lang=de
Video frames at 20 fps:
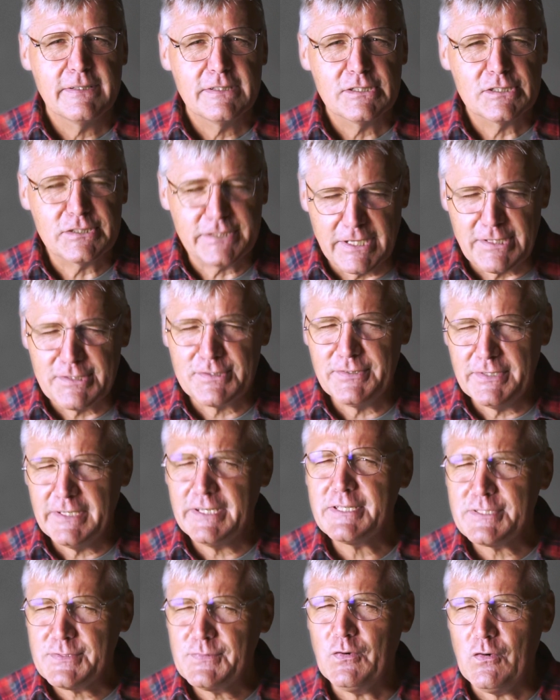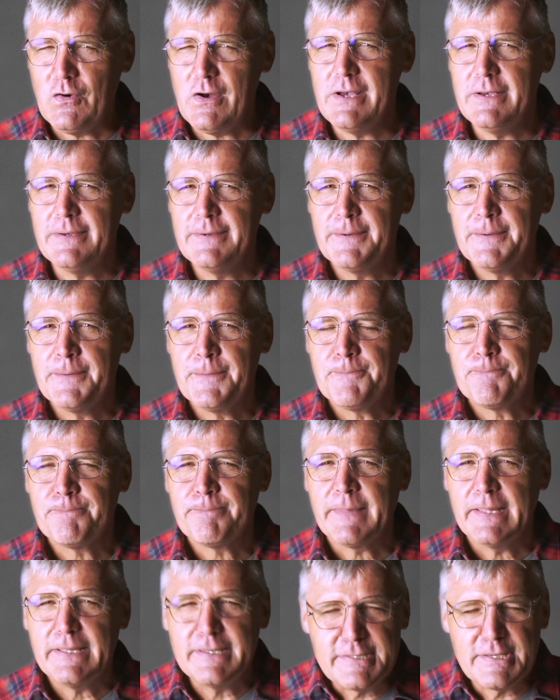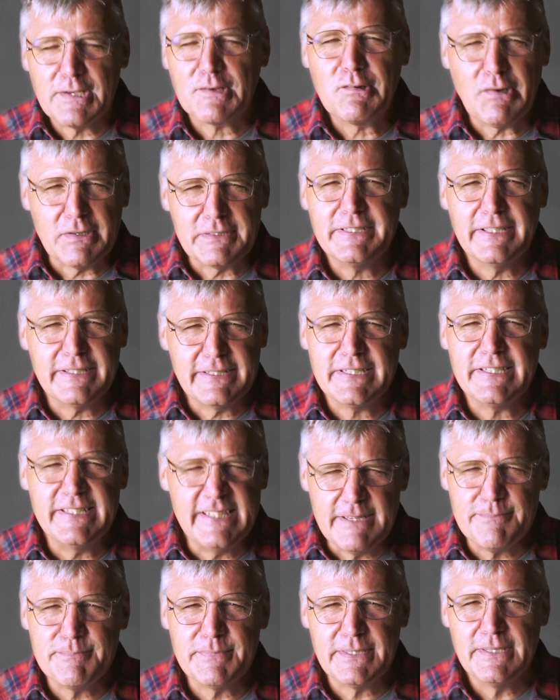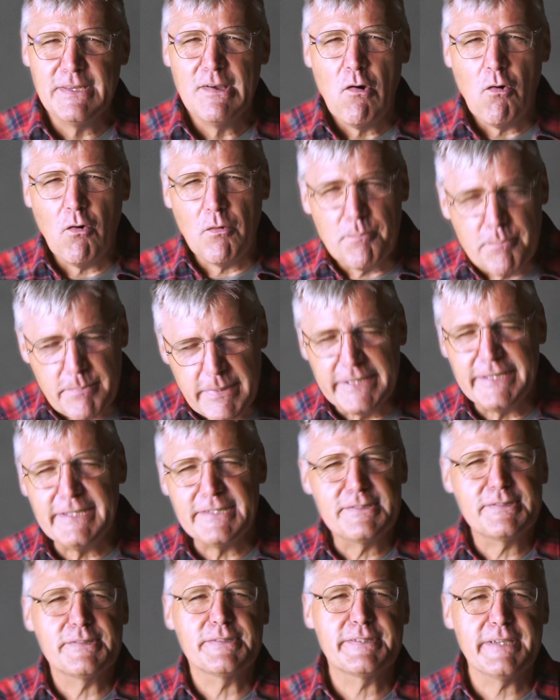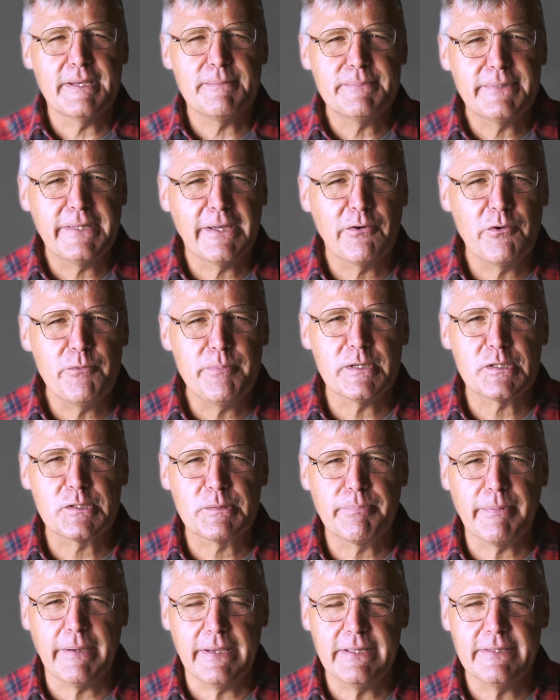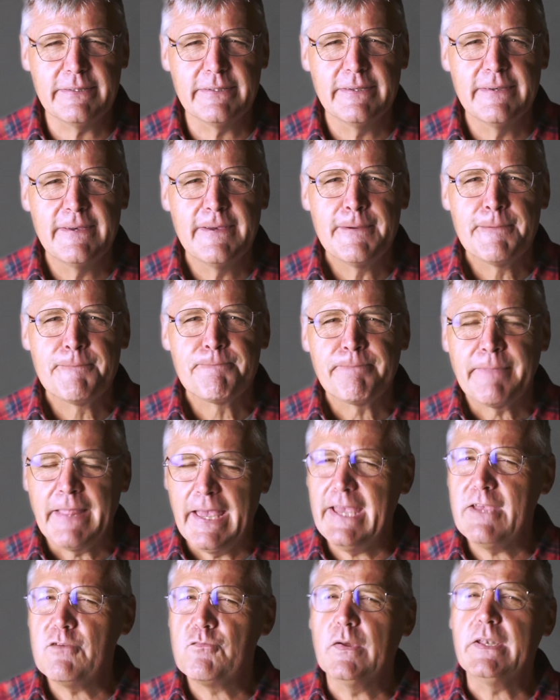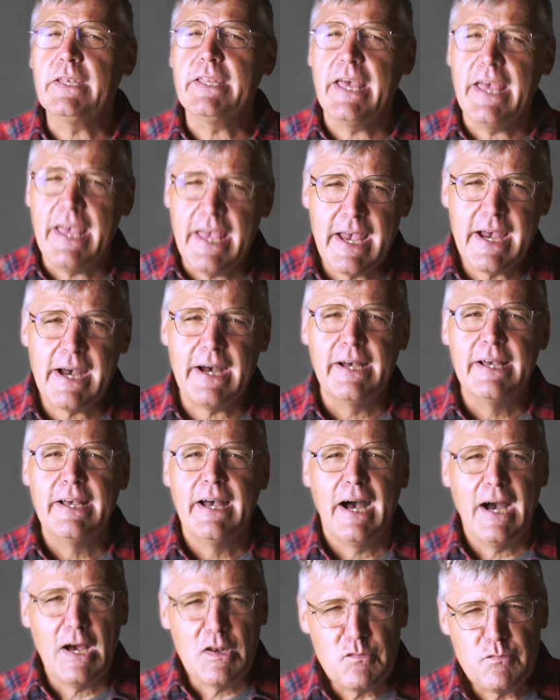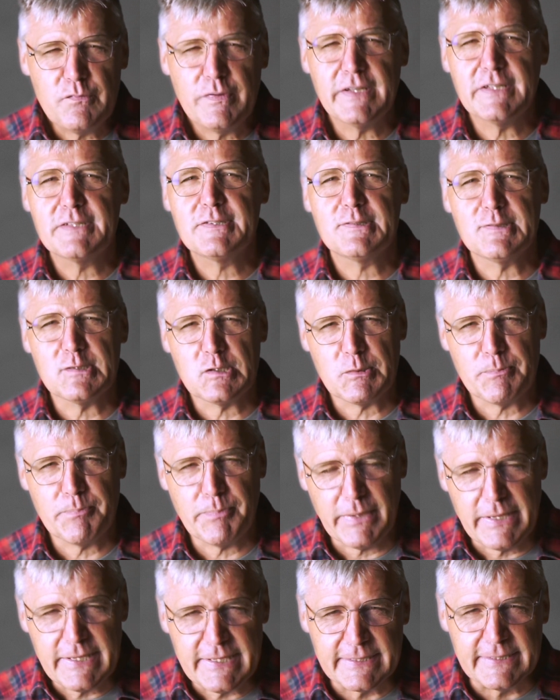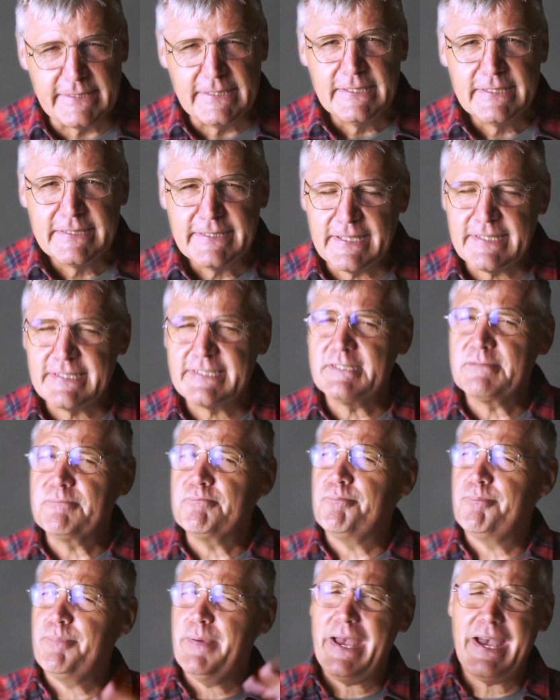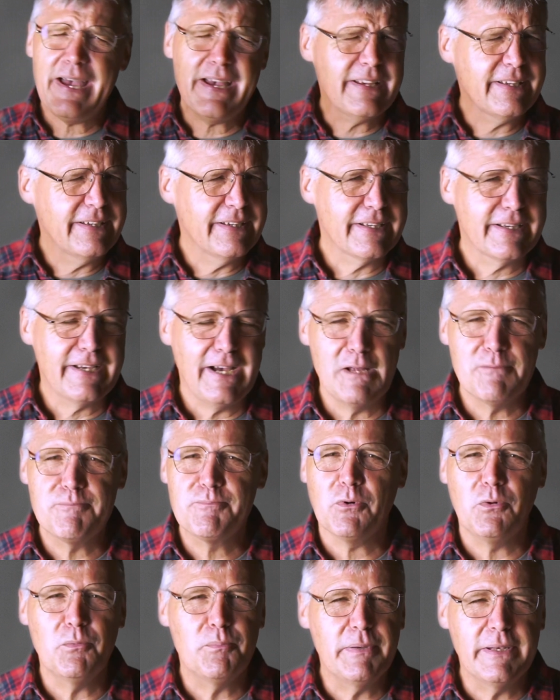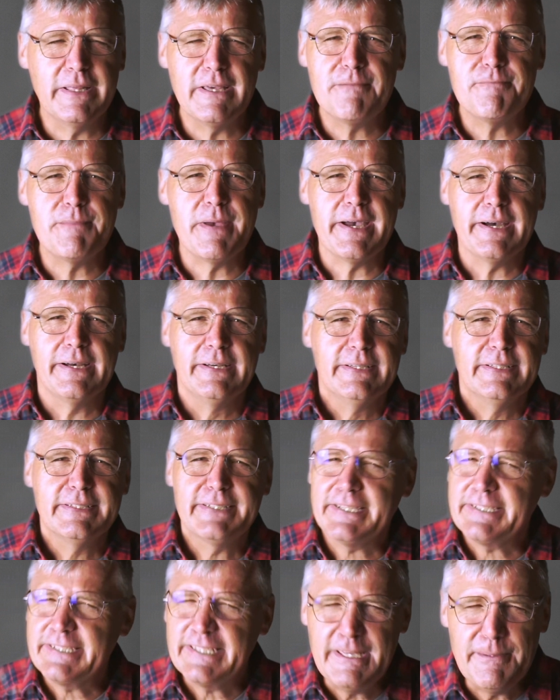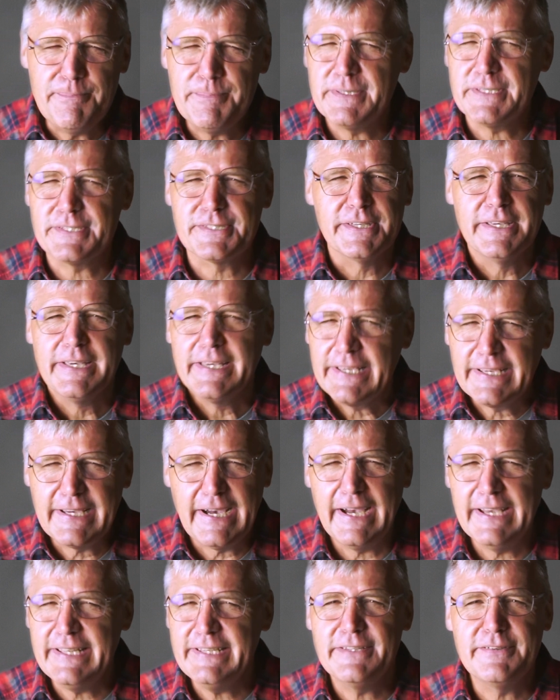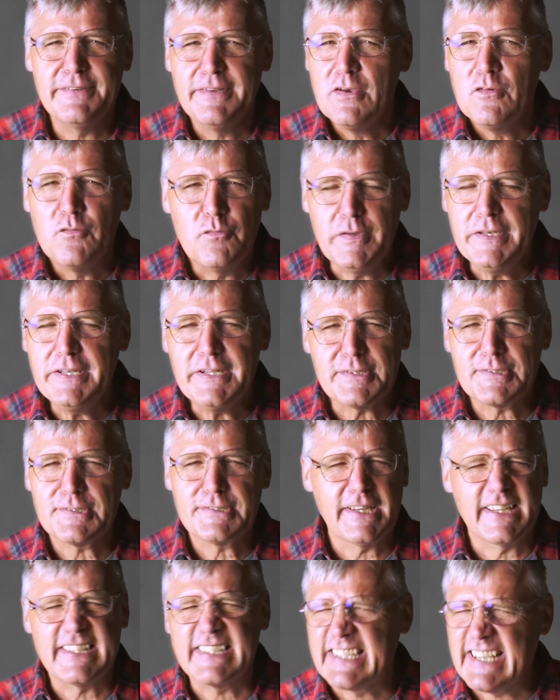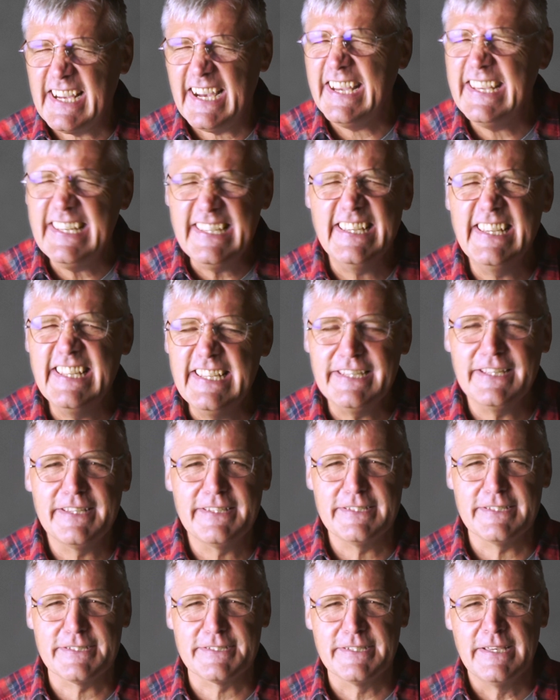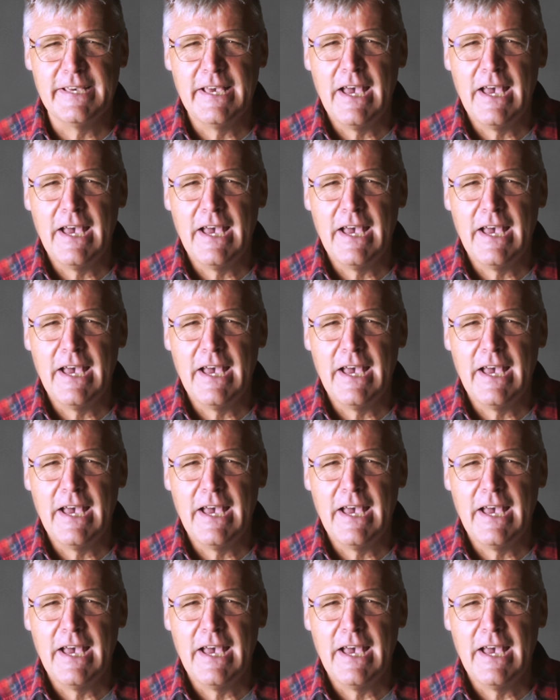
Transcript: Stellst du dir das vor? Dieser Gott, der dich nimmt und mit dir zusammen darüber springt. Hey, wenn er anfängt zu springen, dann sind Berge kein Problem mehr. Dann gibt es keinen Widerstand, kein Hindernis.